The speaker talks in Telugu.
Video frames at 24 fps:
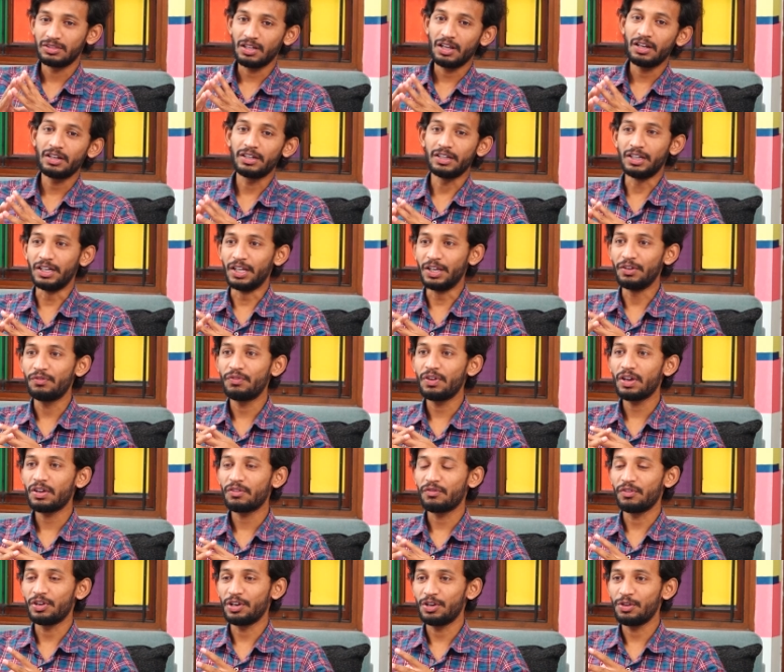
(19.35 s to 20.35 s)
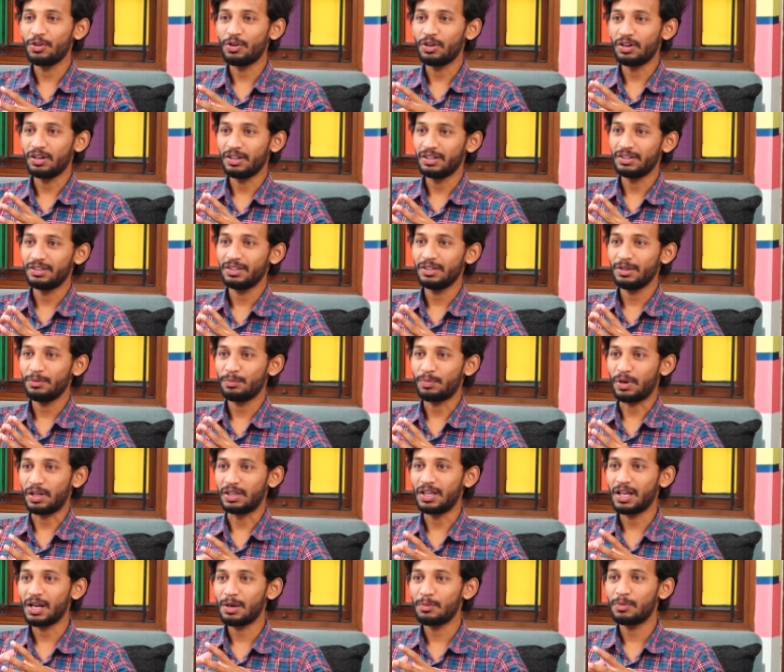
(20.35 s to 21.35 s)
సార్ ఈ డీఫేక్ వీడియో అనేది
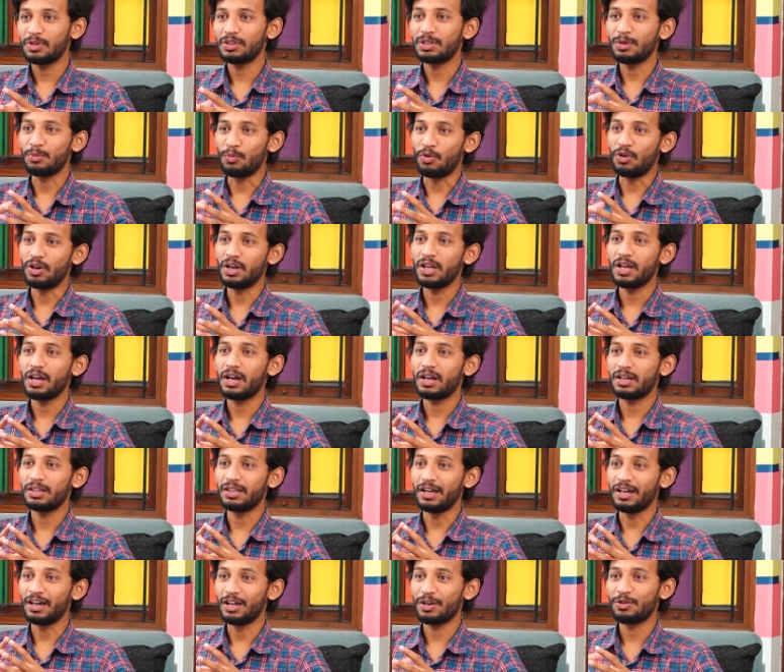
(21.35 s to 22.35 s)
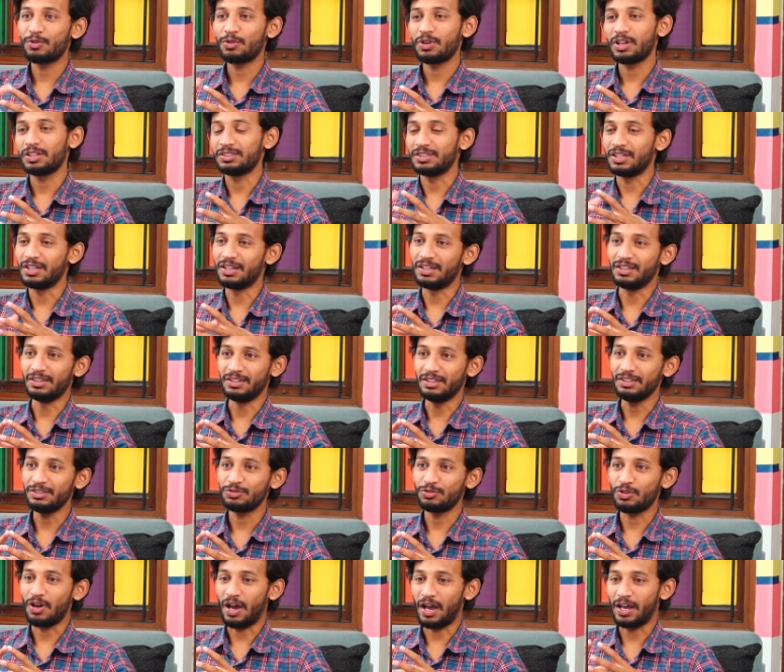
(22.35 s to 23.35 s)
ప్రధానమంత్రి మోడీ గారి దగ్గర కూడా చేరింది
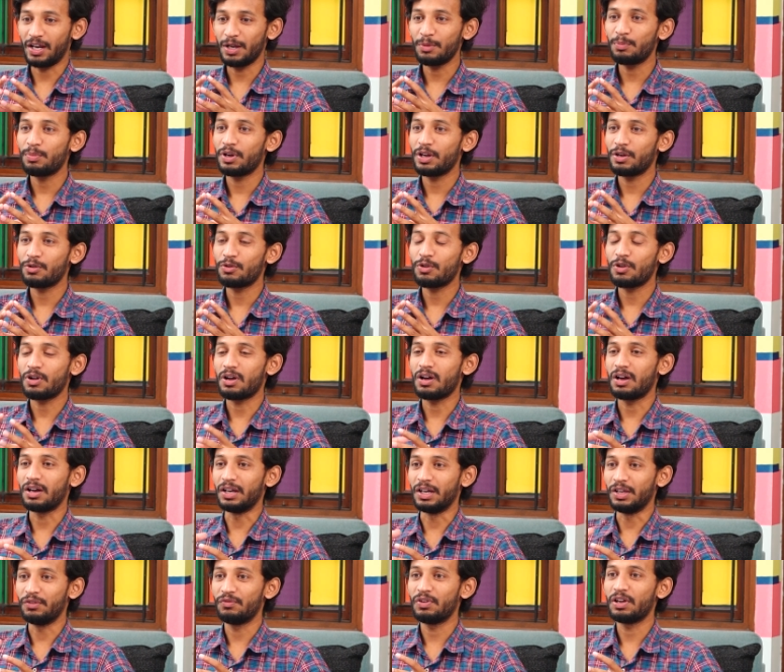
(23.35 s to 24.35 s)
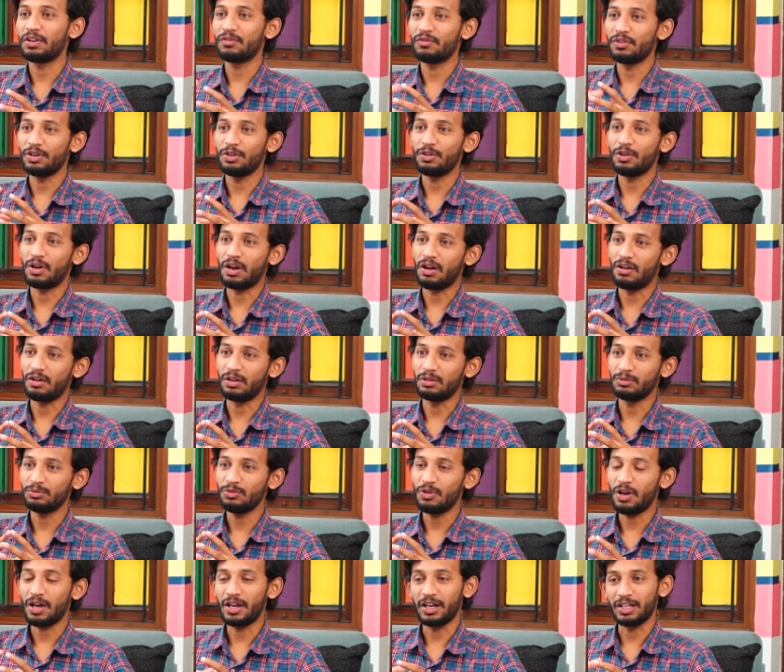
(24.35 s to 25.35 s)
సో ఆయన పైన కూడా ఒక డీఫేక్ వీడియో
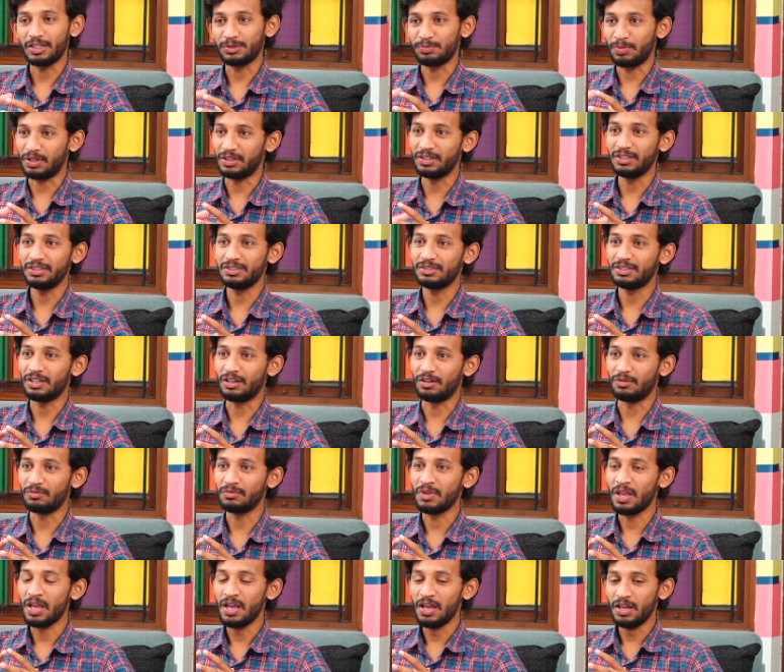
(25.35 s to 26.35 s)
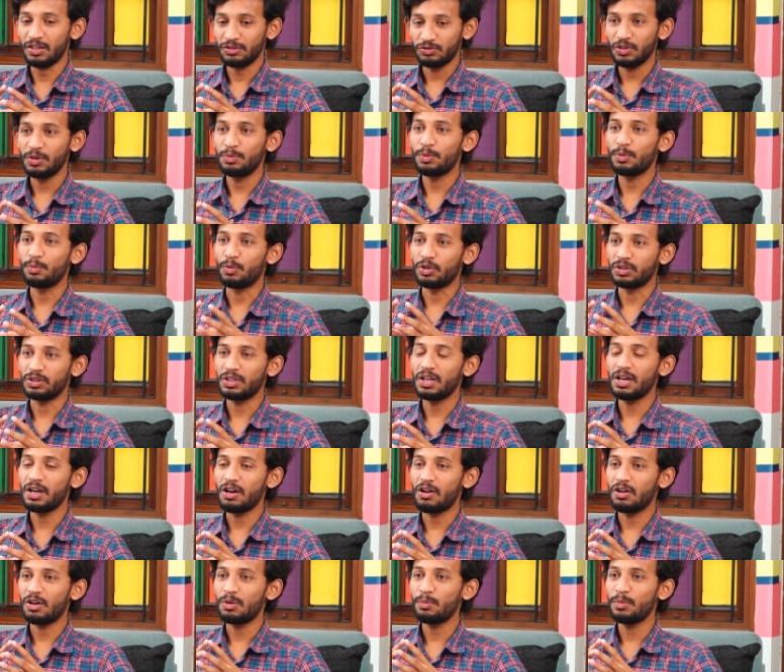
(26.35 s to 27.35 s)
రావడంతో ఆయన స్పందించారు సో ఇప్పుడు
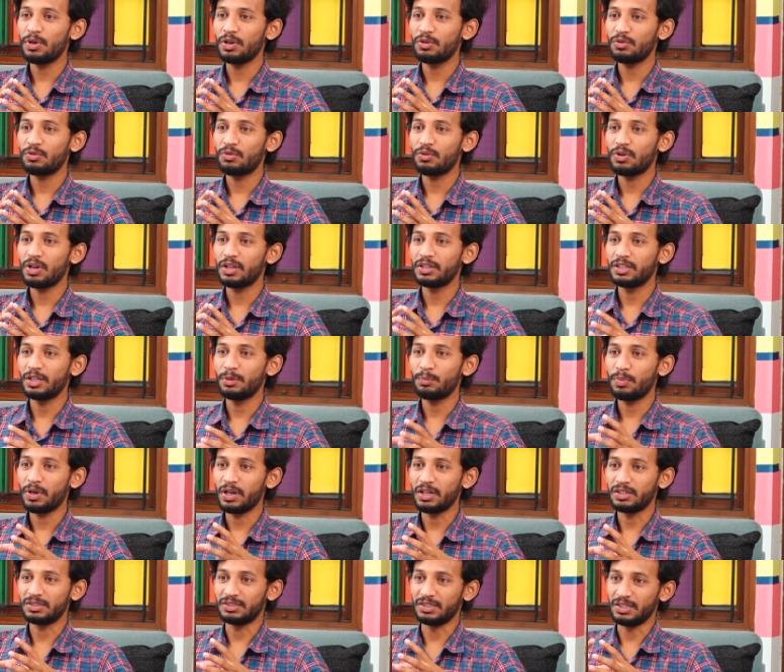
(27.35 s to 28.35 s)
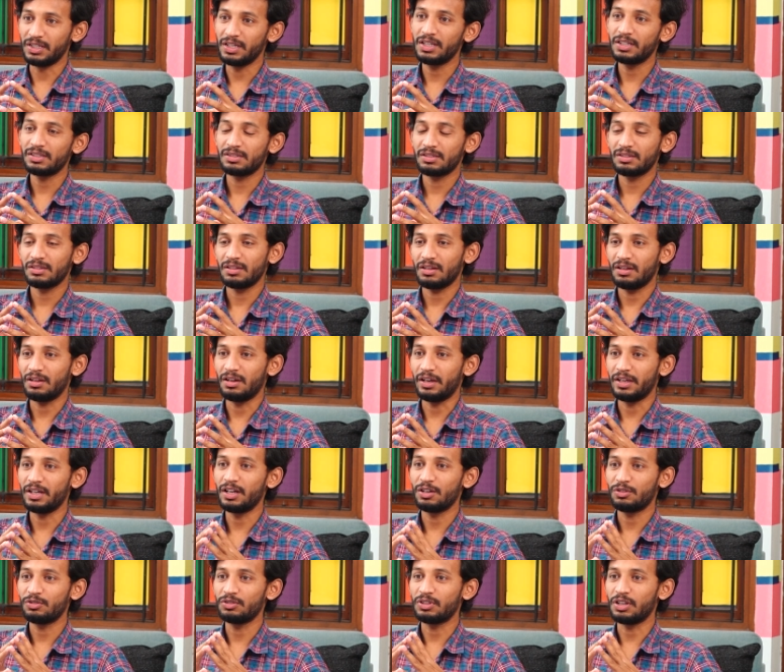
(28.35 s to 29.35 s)
మొత్తం గవర్నమెంట్ కూడా దీనిపైన సీరియస్
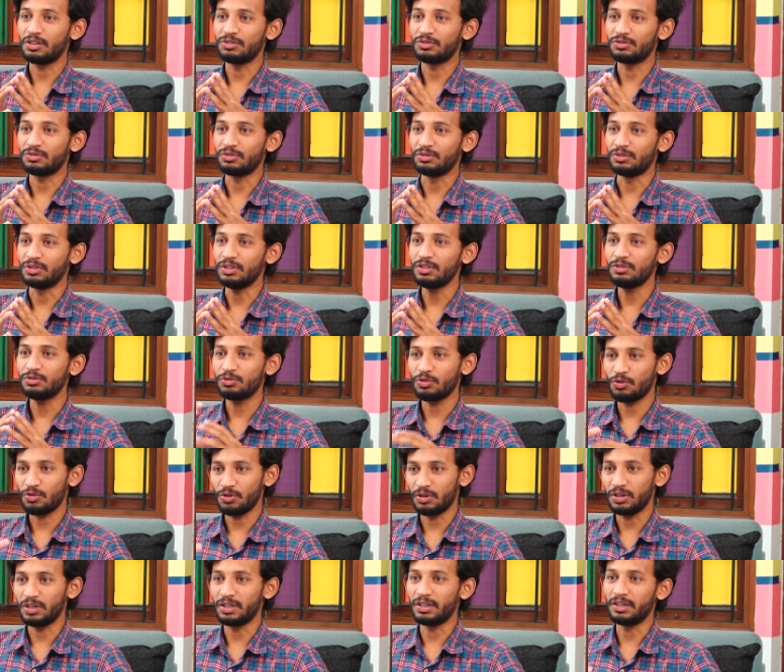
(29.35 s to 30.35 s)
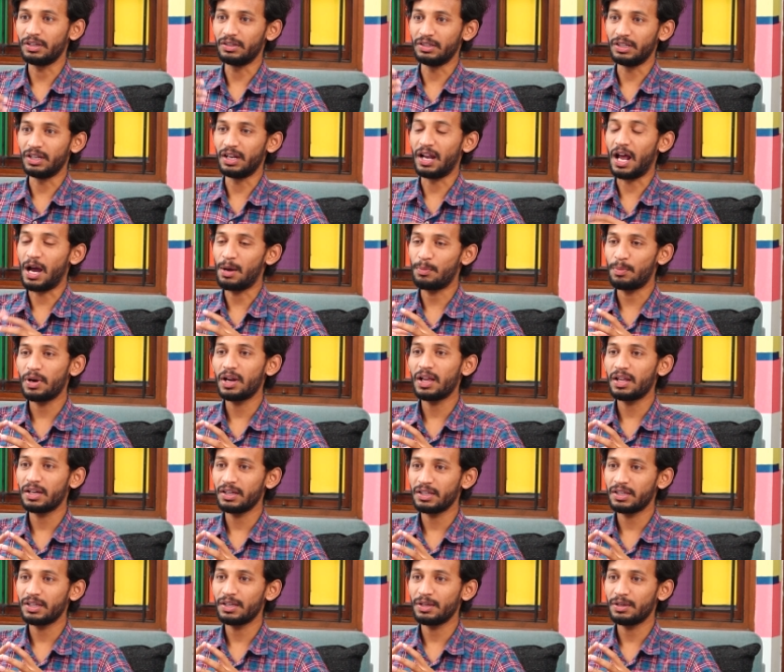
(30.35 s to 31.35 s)
అయినట్టు తెలుస్తుంది సో కొన్ని దీన్ని
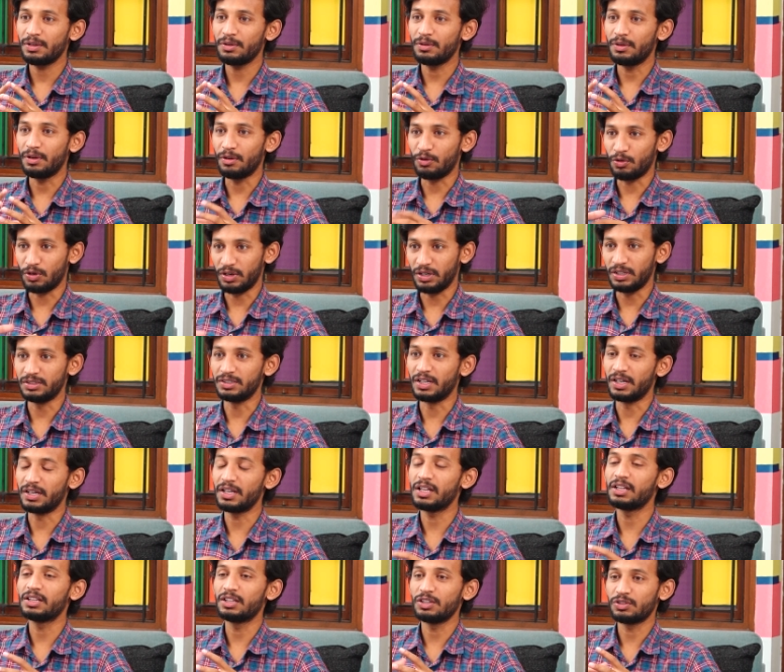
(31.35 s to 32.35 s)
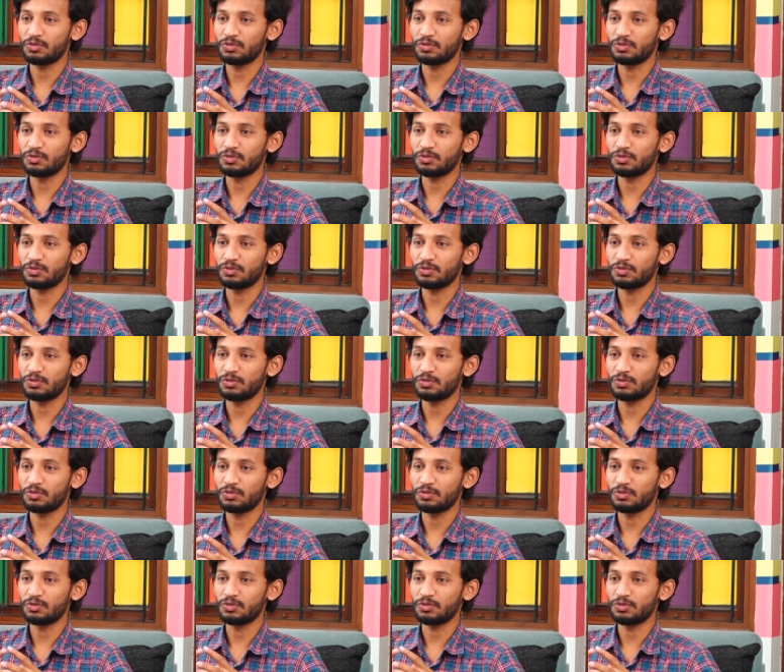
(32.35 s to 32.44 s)
ఆపడానికి కొన్ని చర్యలు